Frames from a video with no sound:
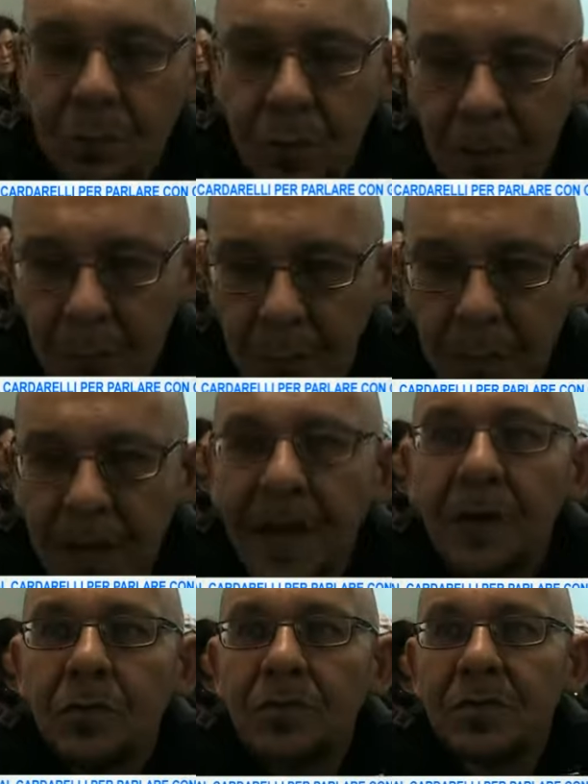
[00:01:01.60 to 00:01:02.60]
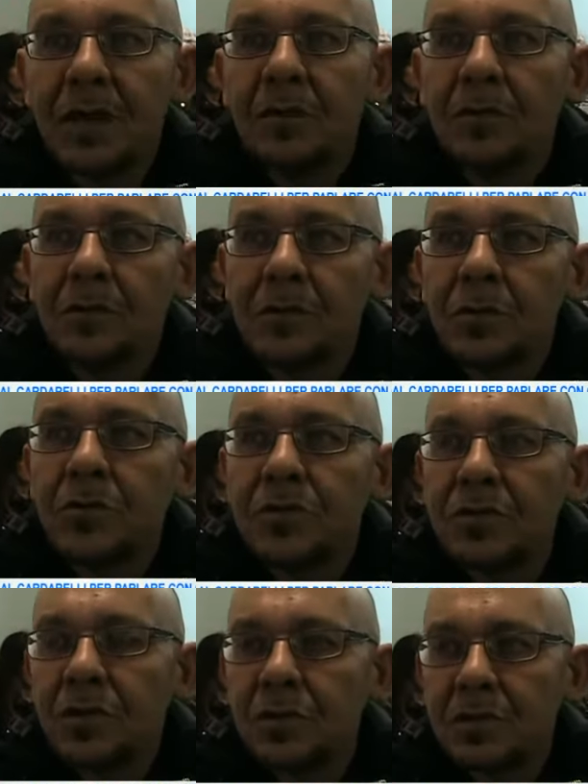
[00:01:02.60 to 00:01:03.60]
le strutture pubbliche non stanno, non,
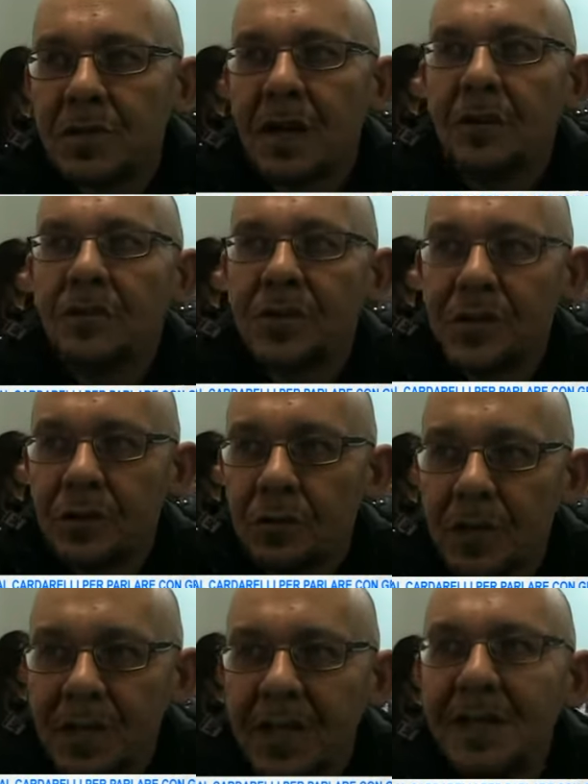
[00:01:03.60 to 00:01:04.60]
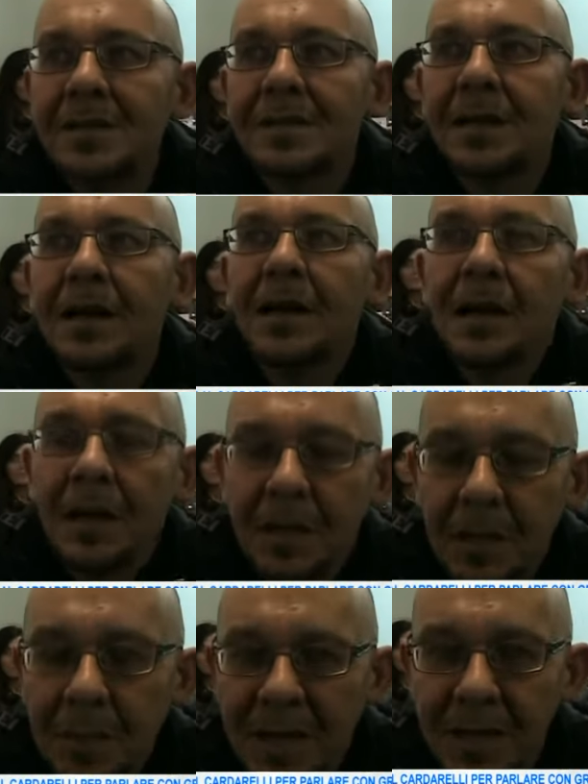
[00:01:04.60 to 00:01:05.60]
non stanno, facendo richiesta
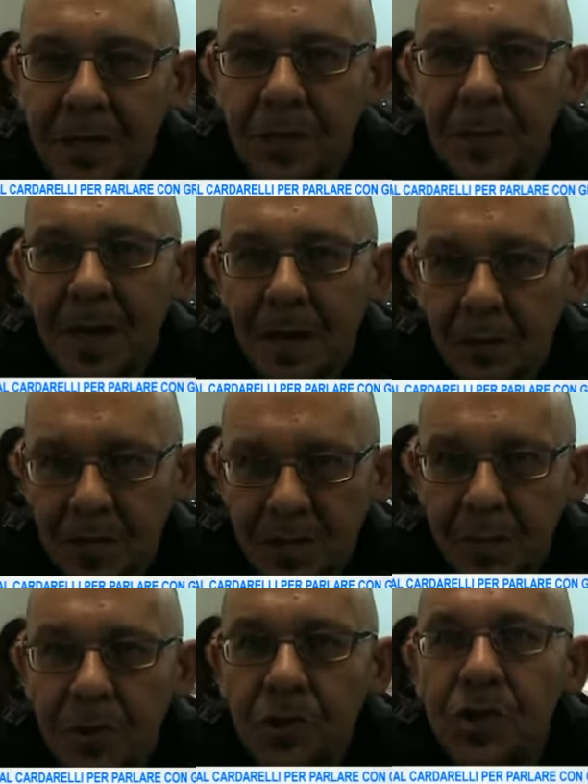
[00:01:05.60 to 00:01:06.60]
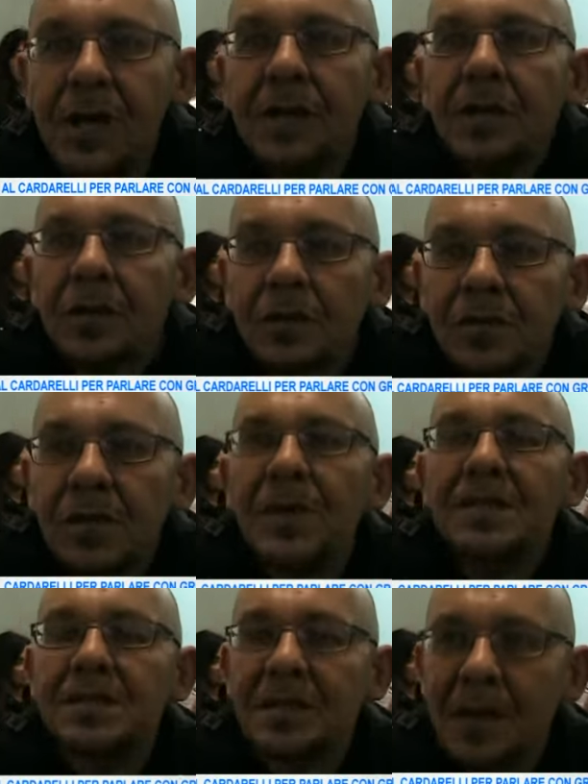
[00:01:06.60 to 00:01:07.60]
di partecipare a questi progetti, di
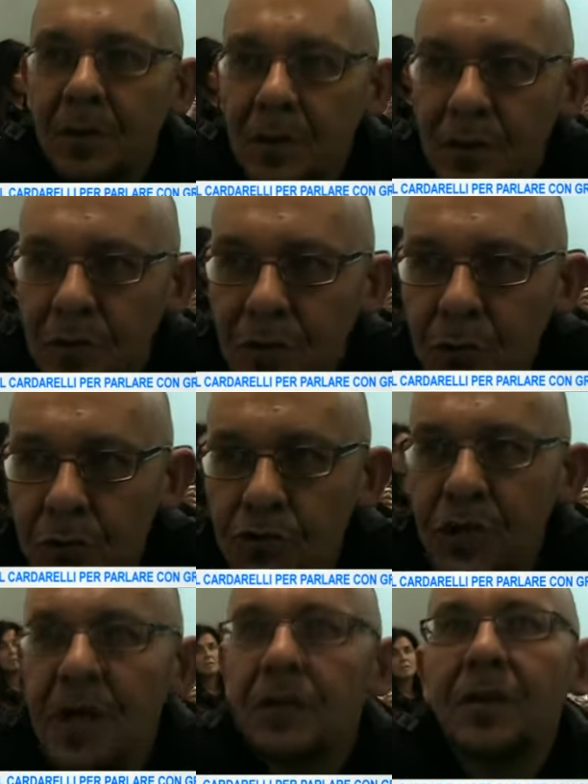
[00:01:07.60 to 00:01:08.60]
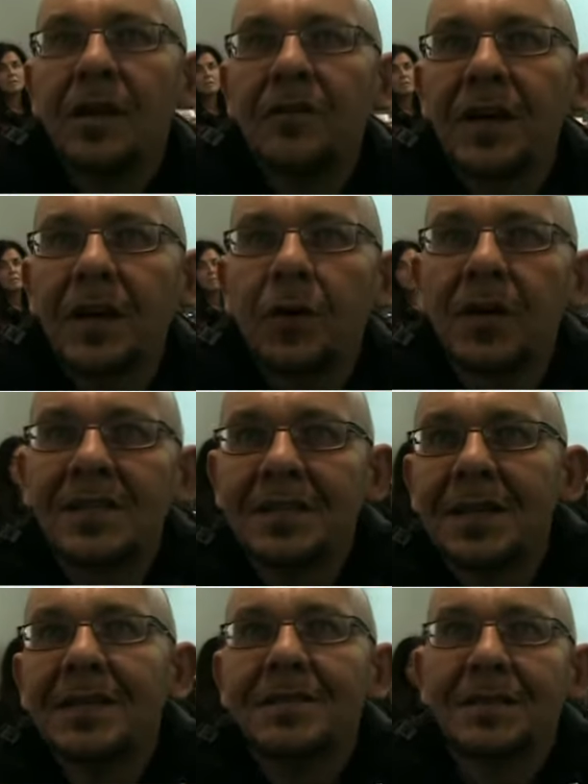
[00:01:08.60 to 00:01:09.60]
conseguenza stanno rinunciando ad avere
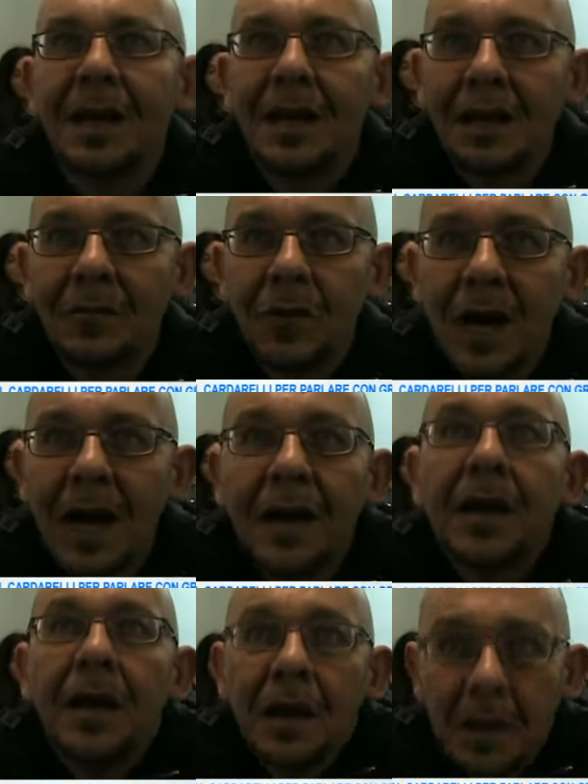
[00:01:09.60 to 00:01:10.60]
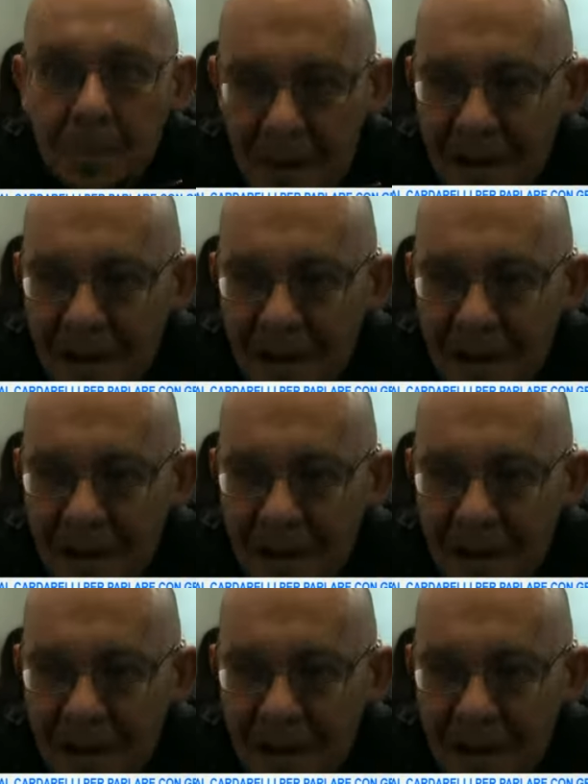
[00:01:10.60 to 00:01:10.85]
OSS a lavorare